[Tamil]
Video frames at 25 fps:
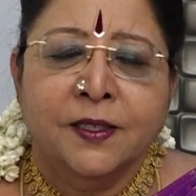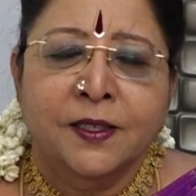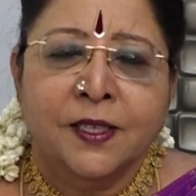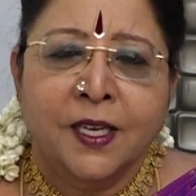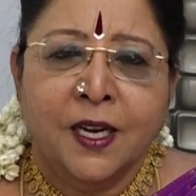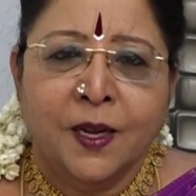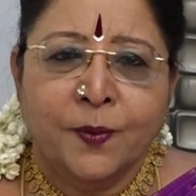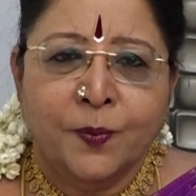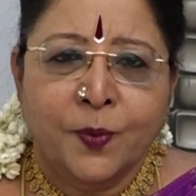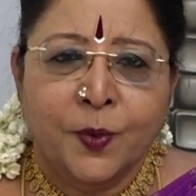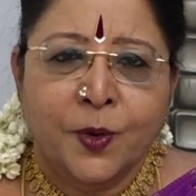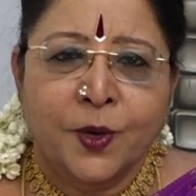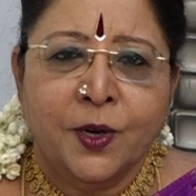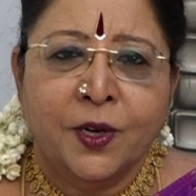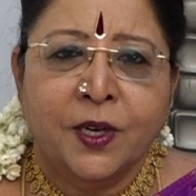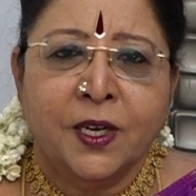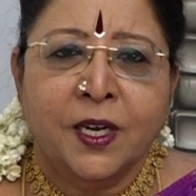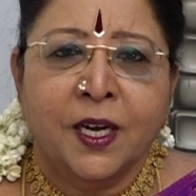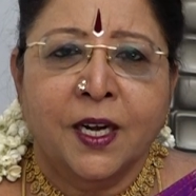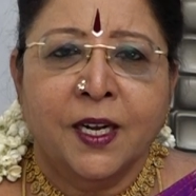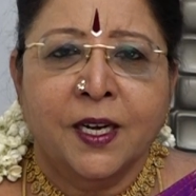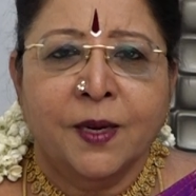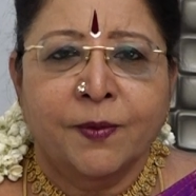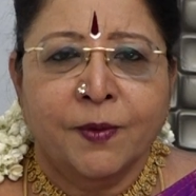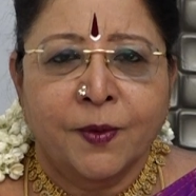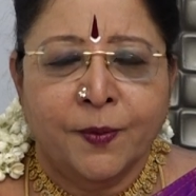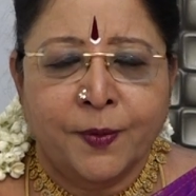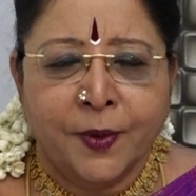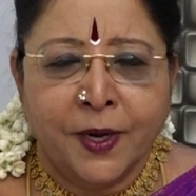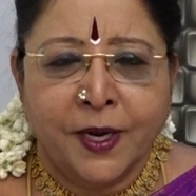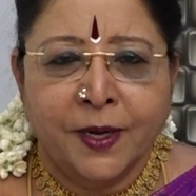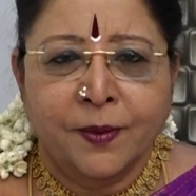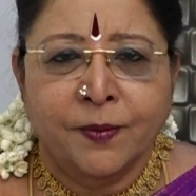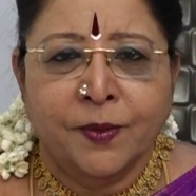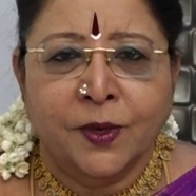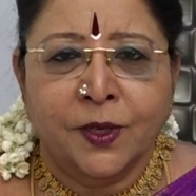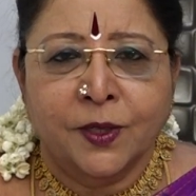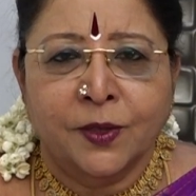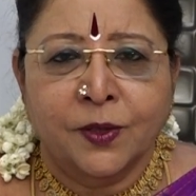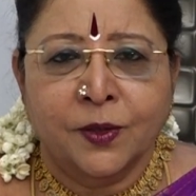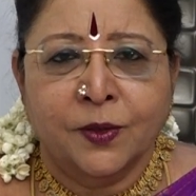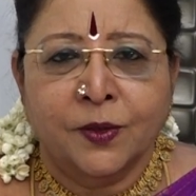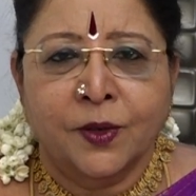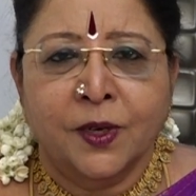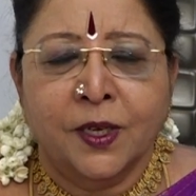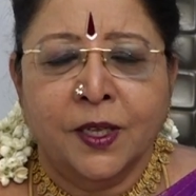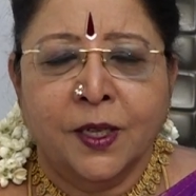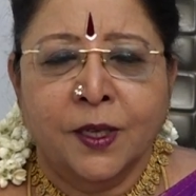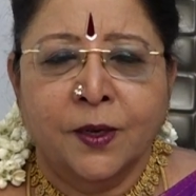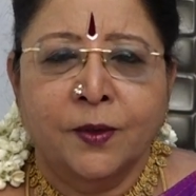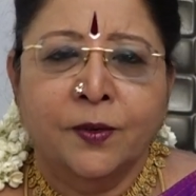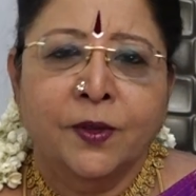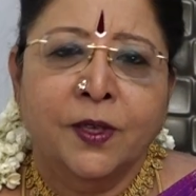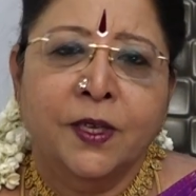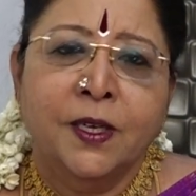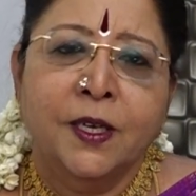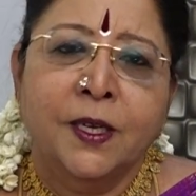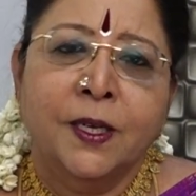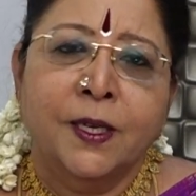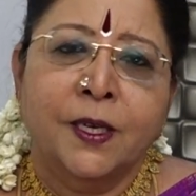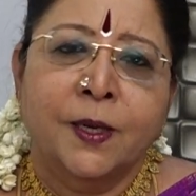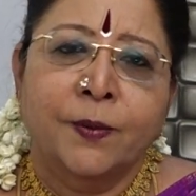சில பொருட்களை நம்ம பயன்படுத்தணும் அதாவது